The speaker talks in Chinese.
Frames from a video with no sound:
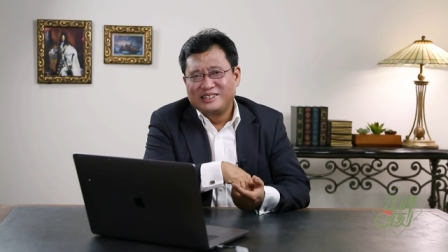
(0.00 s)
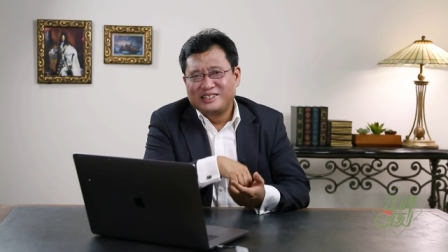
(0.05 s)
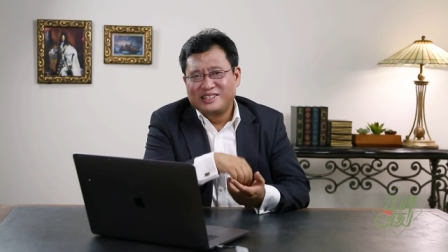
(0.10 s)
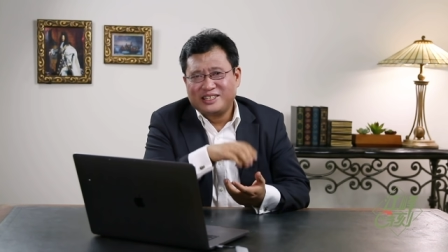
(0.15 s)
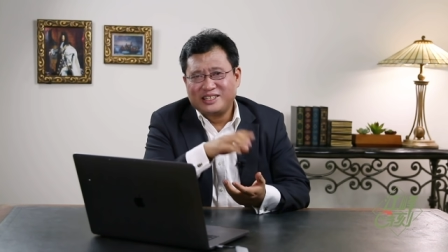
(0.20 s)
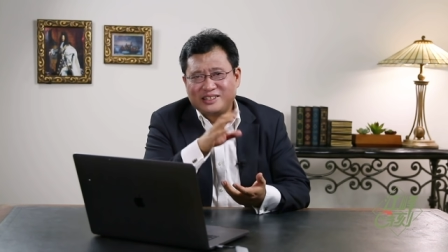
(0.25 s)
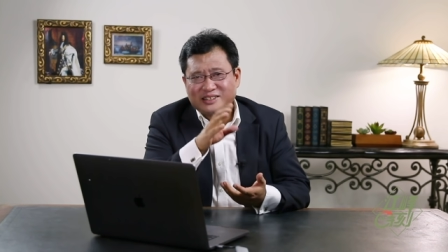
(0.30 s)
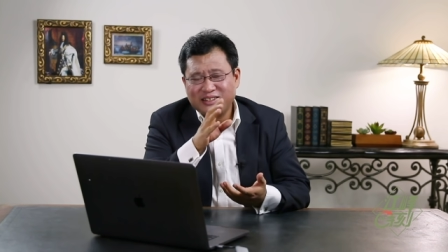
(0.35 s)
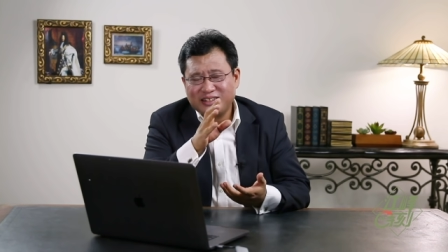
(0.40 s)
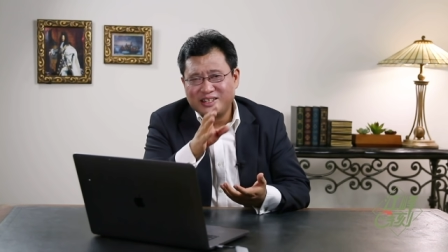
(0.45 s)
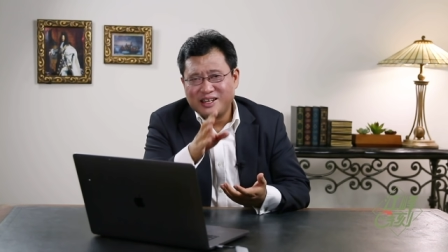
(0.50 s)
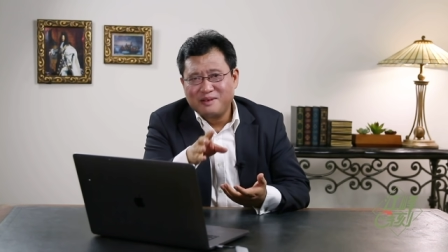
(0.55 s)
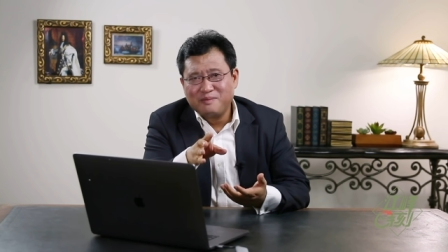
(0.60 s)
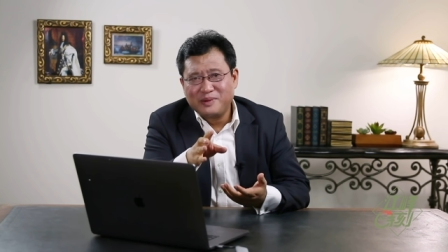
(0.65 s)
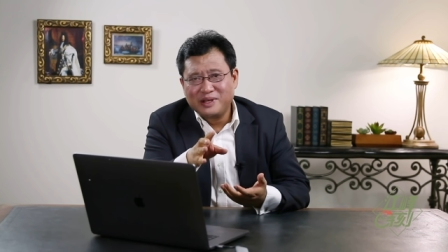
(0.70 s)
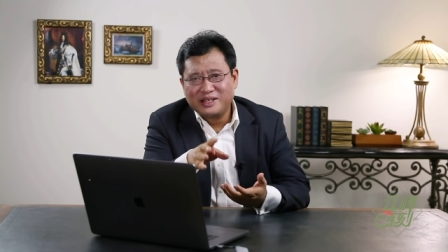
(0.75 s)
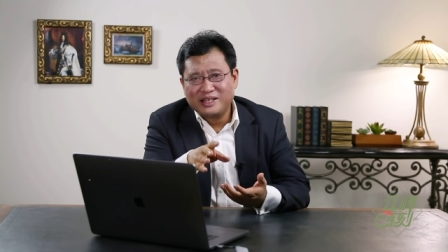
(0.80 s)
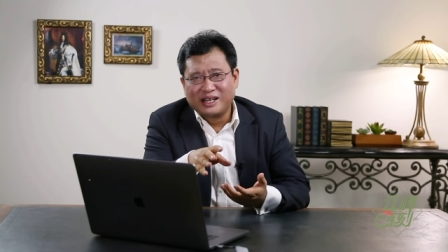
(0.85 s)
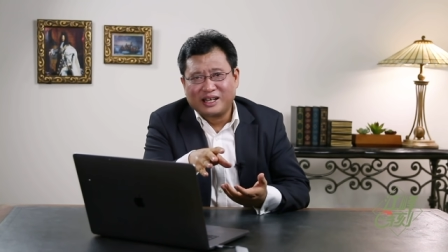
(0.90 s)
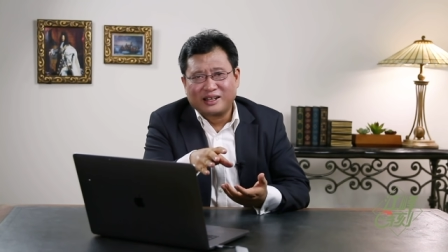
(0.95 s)
其实人
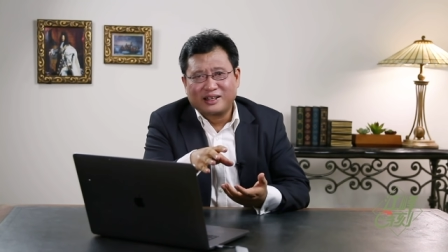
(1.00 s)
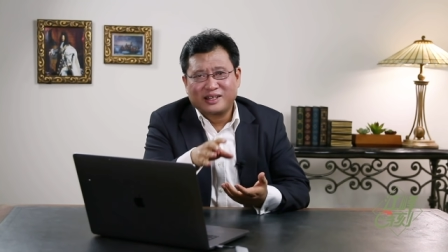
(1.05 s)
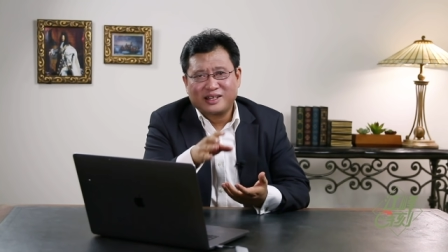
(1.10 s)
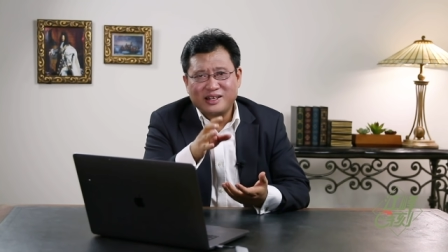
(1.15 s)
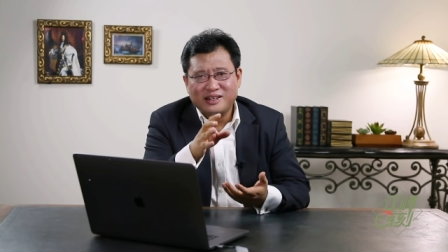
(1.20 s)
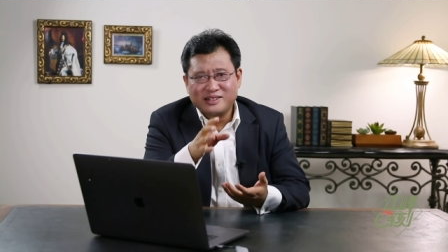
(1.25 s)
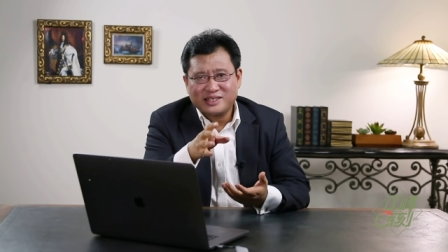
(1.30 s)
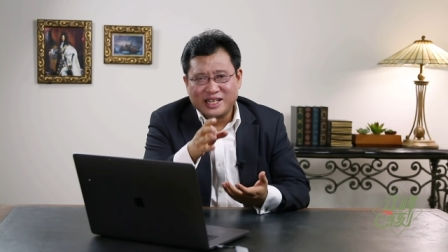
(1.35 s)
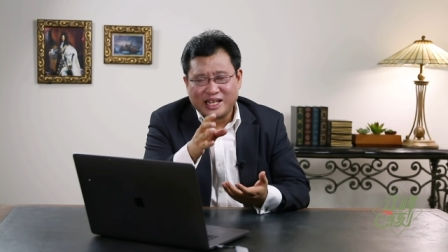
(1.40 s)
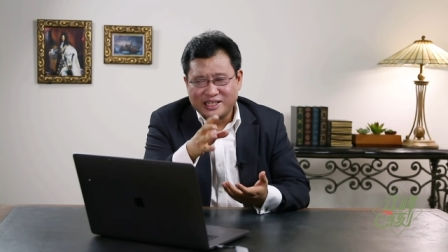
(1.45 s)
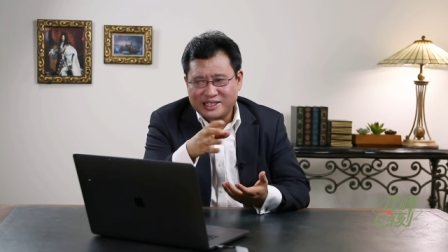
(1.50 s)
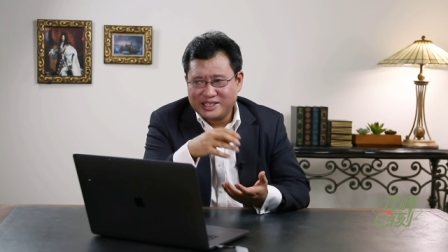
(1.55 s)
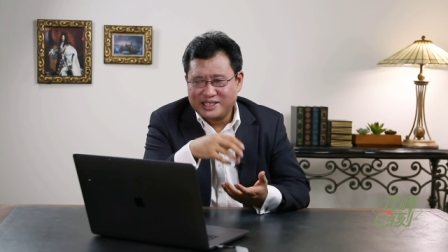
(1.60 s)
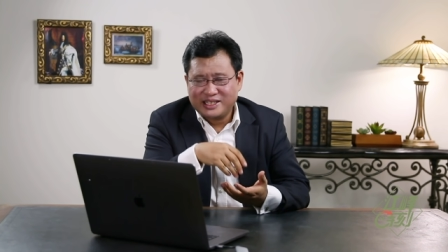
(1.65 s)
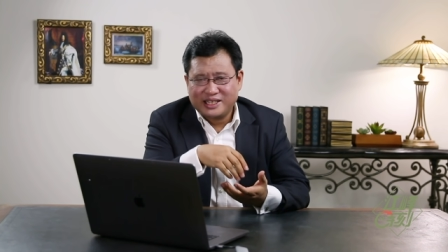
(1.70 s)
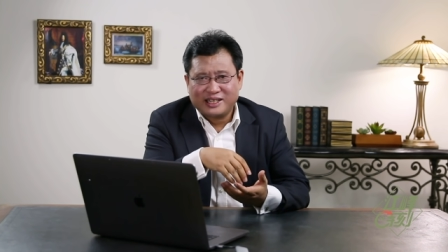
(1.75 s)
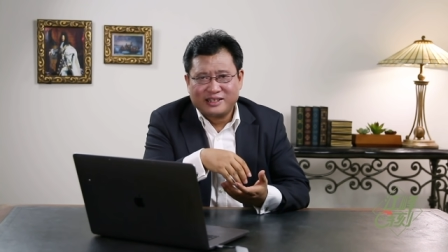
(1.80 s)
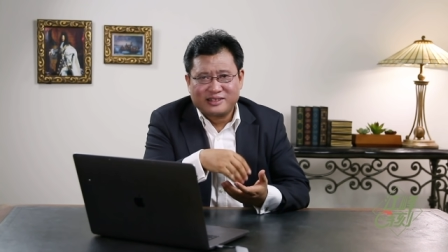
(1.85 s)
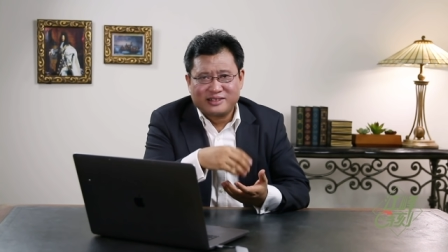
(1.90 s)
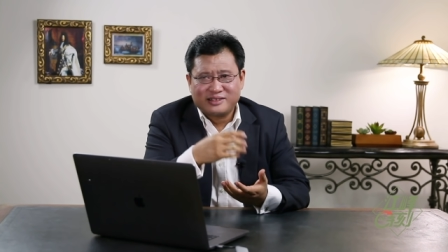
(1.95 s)
们呢更加
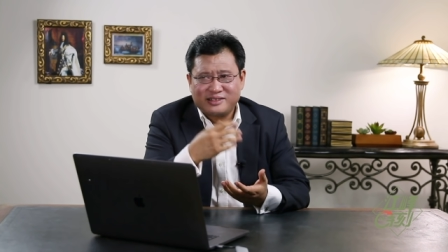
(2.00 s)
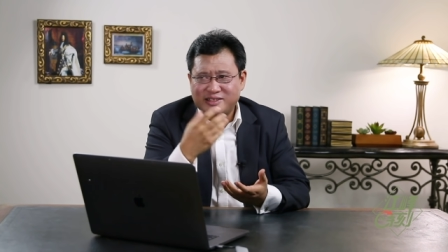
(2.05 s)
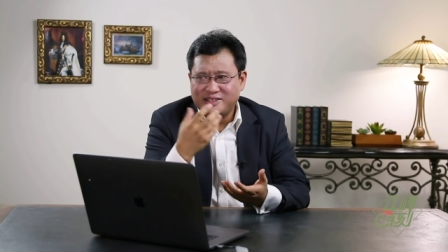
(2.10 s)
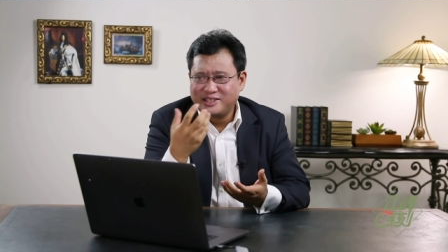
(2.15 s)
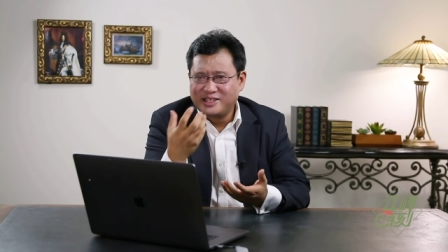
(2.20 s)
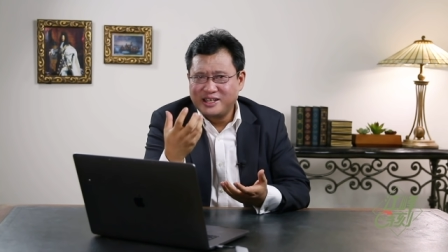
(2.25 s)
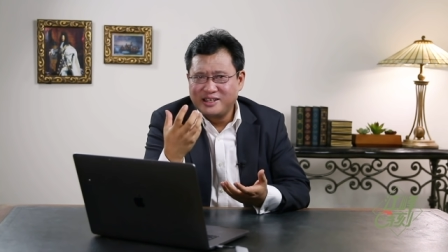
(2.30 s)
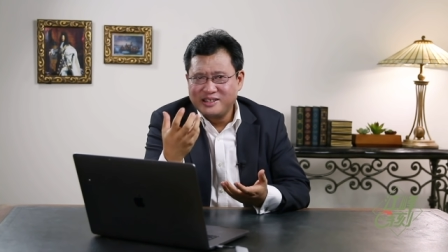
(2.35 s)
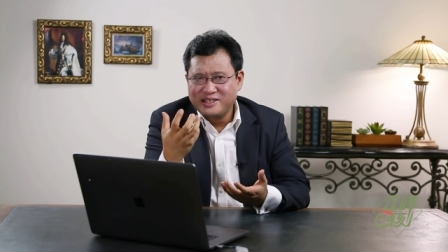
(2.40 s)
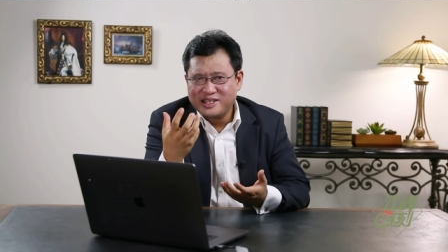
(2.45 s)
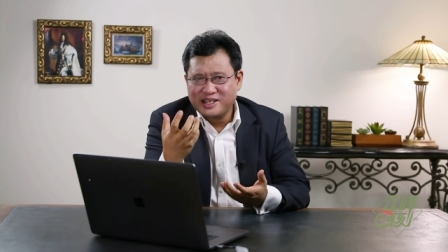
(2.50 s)
期待是真